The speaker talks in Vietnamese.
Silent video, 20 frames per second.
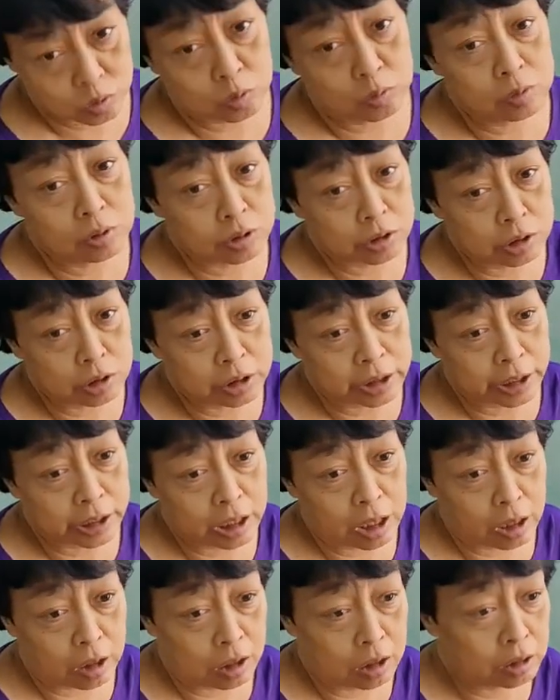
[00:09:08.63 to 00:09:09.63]
Xuống ở dưới kia
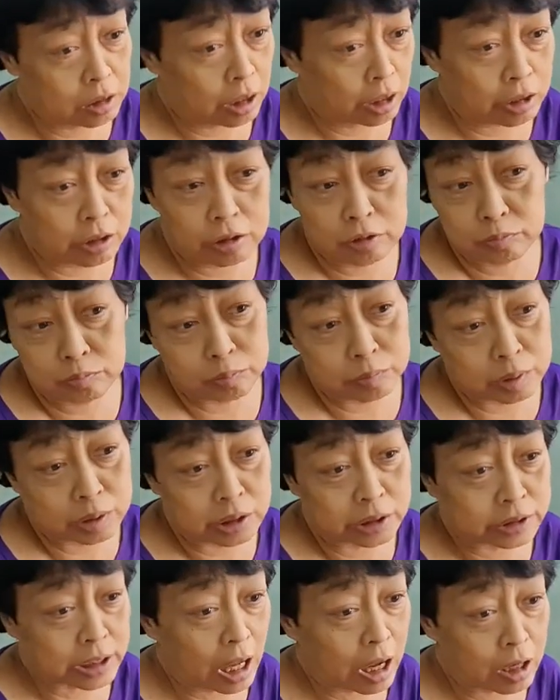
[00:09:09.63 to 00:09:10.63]
ở
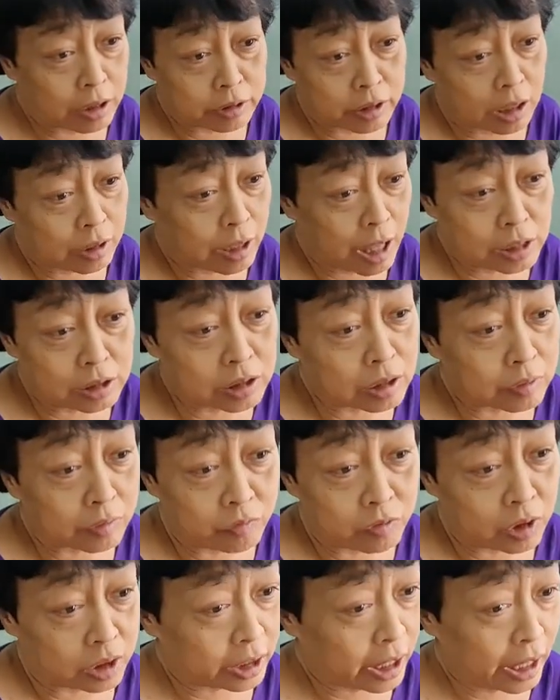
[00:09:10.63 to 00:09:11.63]
mưa to gió lớn chứ
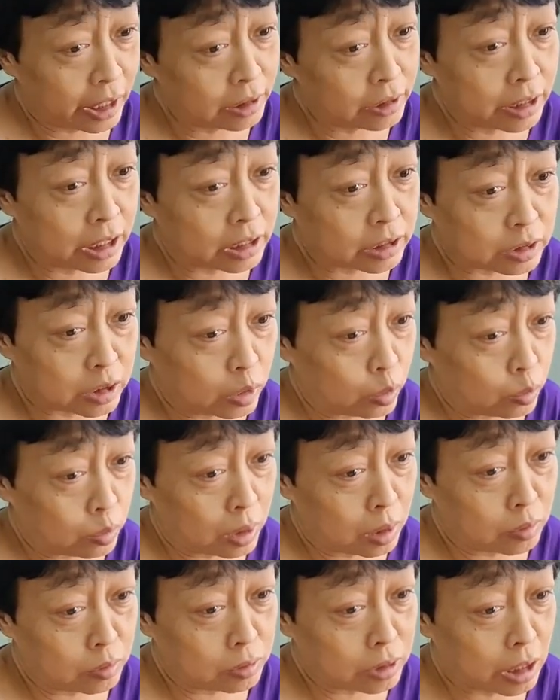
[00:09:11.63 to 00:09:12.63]
còn phải kéo đang chuyện
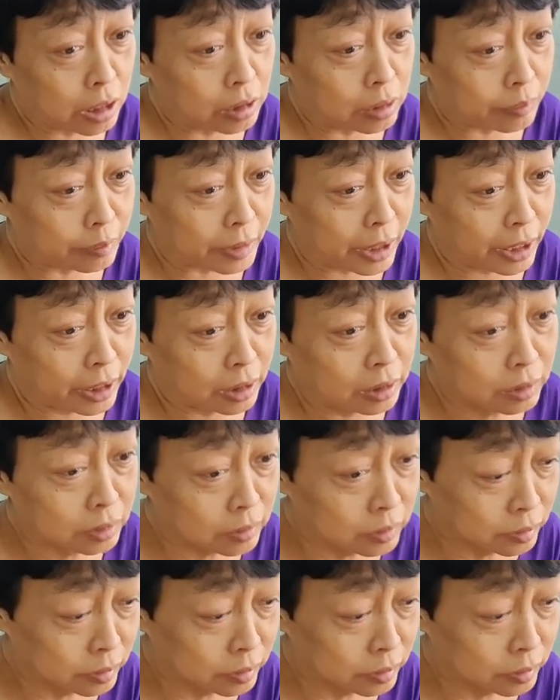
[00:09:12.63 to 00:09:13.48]
thôi chứ làm ra.